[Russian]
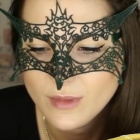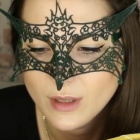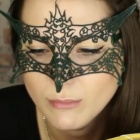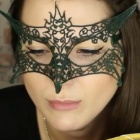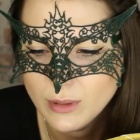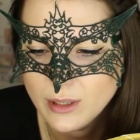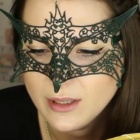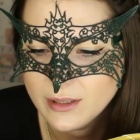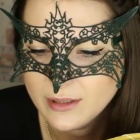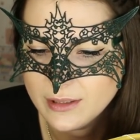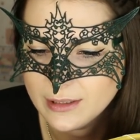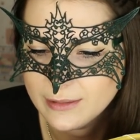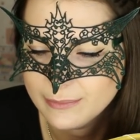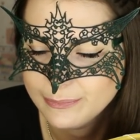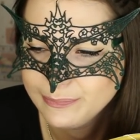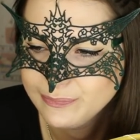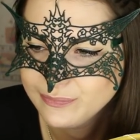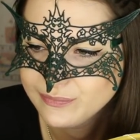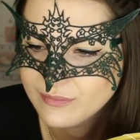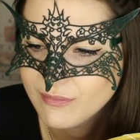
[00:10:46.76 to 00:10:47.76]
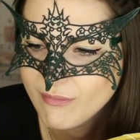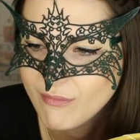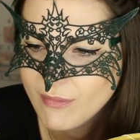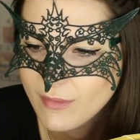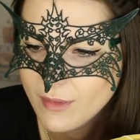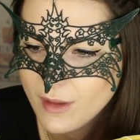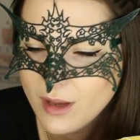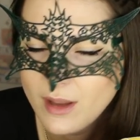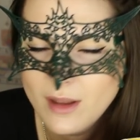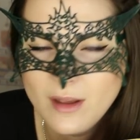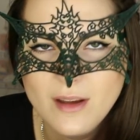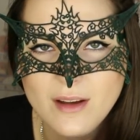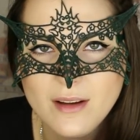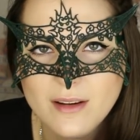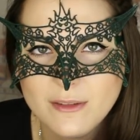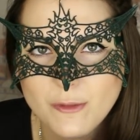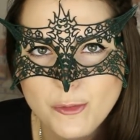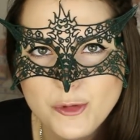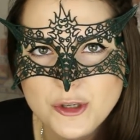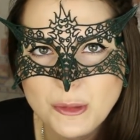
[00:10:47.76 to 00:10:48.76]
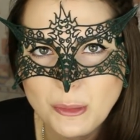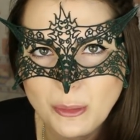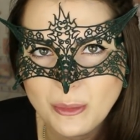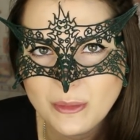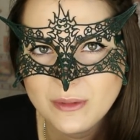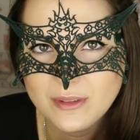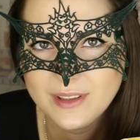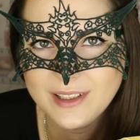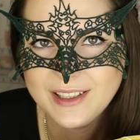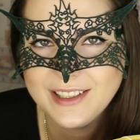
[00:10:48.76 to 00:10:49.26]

Были, да. В общем,